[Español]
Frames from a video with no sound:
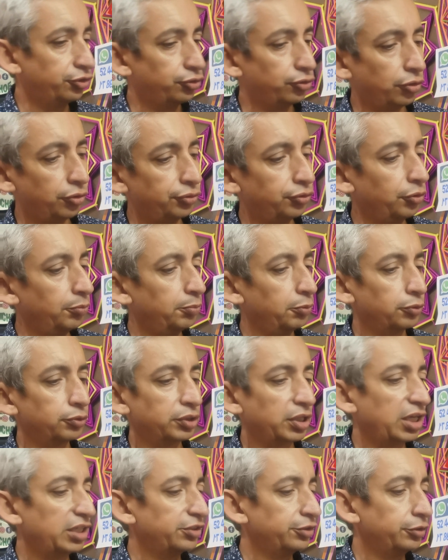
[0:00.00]
Sodio,
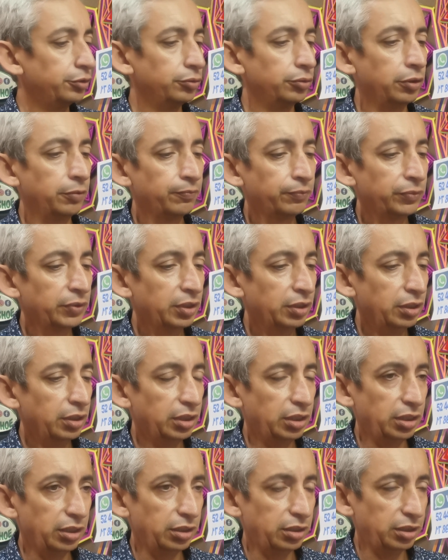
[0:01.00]
potasio,
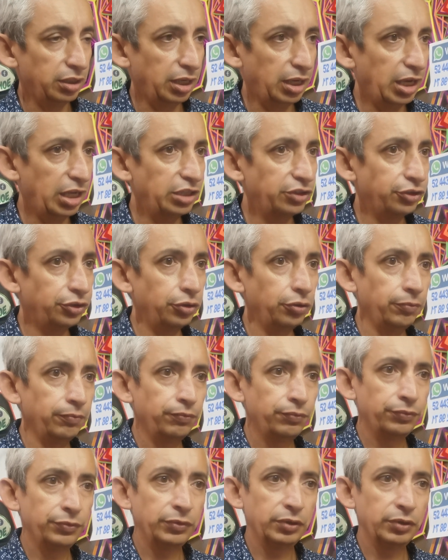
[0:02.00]
el calcio